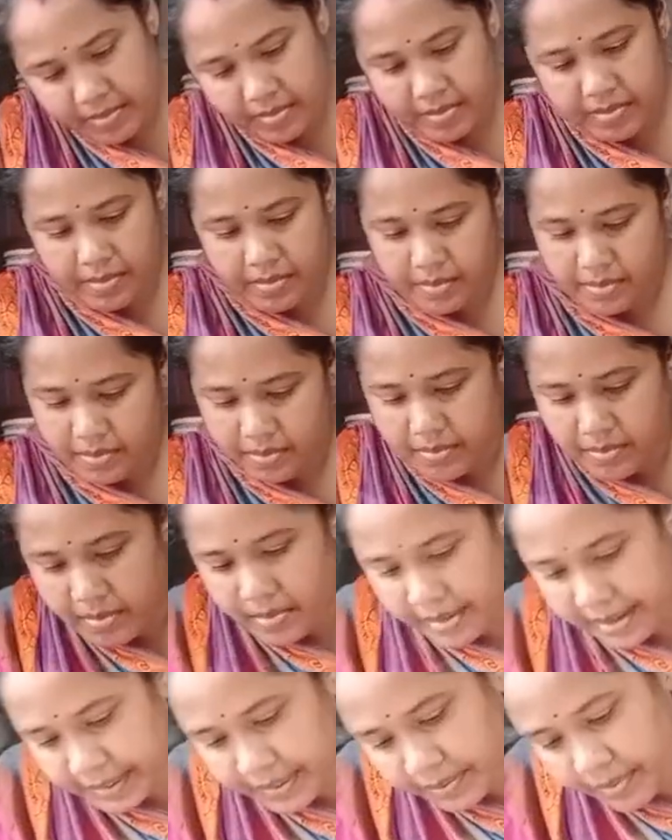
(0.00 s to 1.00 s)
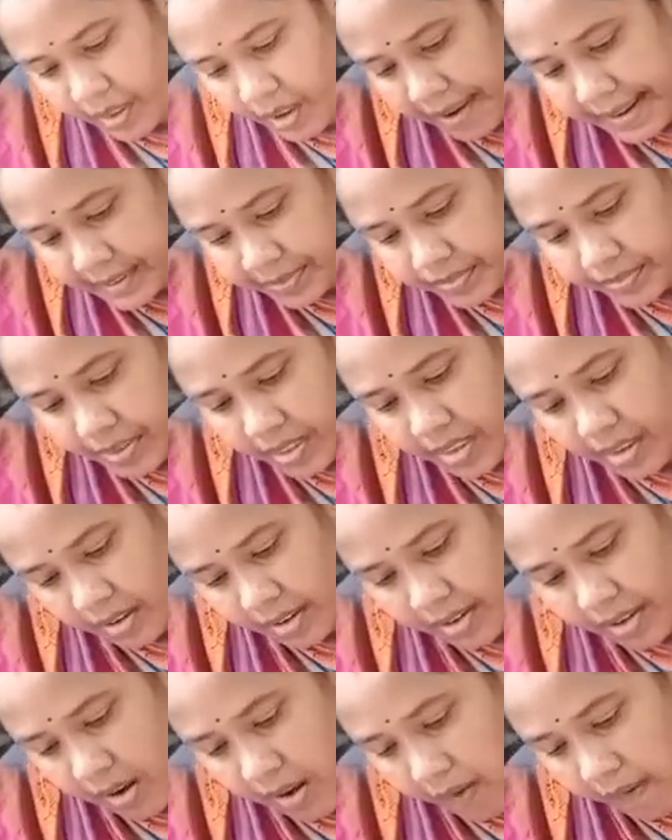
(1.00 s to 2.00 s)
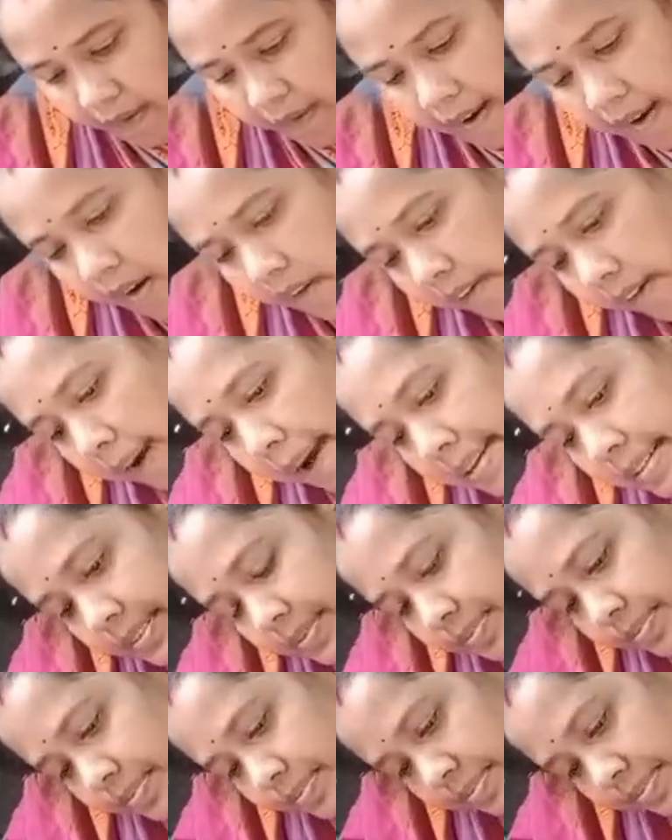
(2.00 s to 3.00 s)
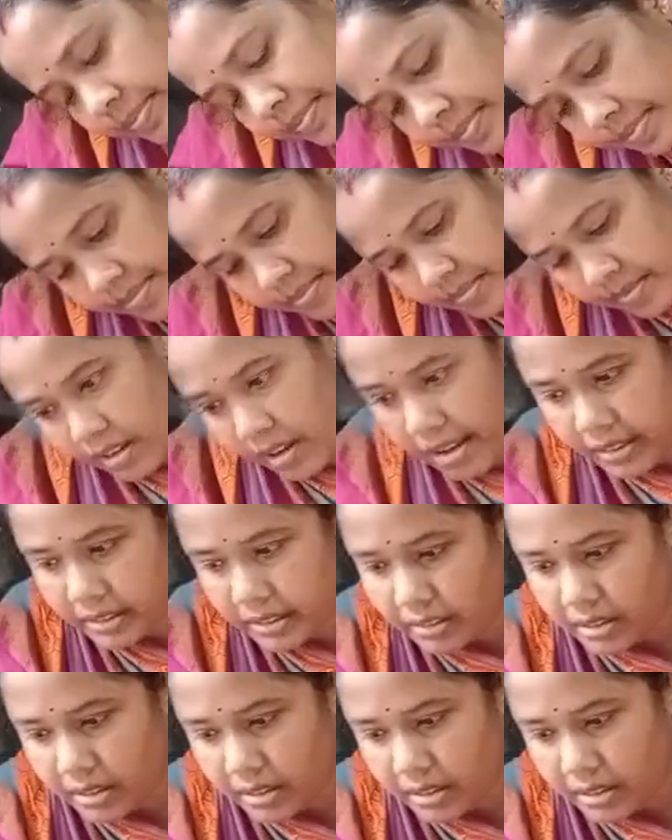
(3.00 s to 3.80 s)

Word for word: ভালো ছিল না তো দেখছি কতটা কি ভালো বেরোয় তারপরে আমি কি করবো